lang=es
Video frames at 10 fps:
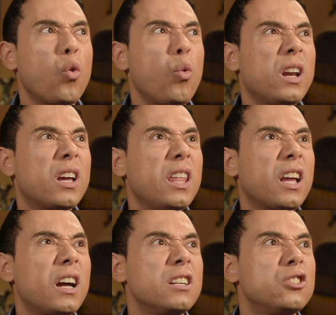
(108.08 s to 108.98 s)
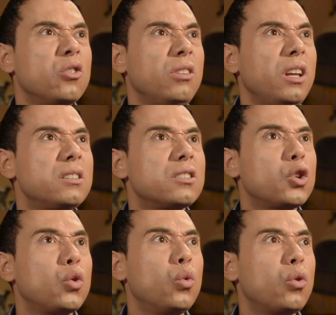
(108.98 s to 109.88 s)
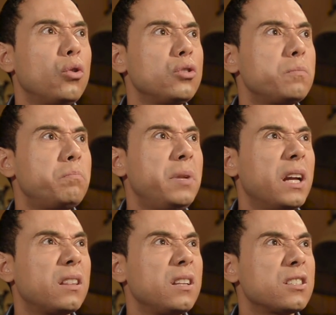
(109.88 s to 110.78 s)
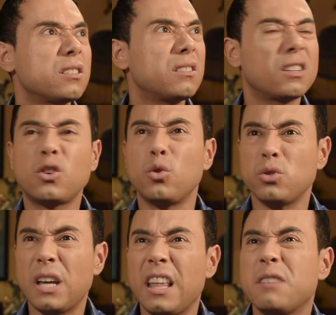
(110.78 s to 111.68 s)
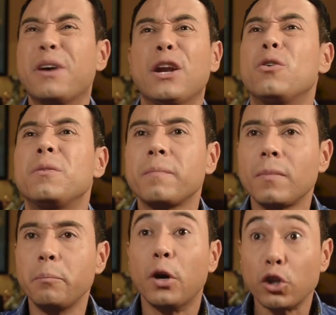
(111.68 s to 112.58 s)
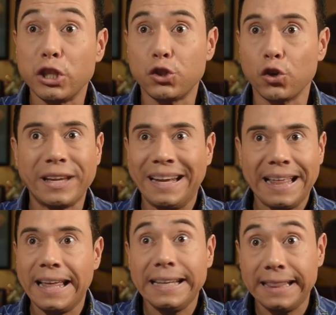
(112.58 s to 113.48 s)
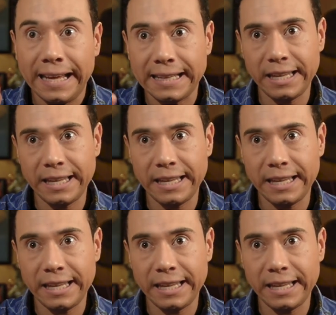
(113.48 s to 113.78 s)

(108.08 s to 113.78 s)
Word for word: huelga de calzones, cucos, piernas cruzadas. Bueno, mejor dicho, que nada de tenga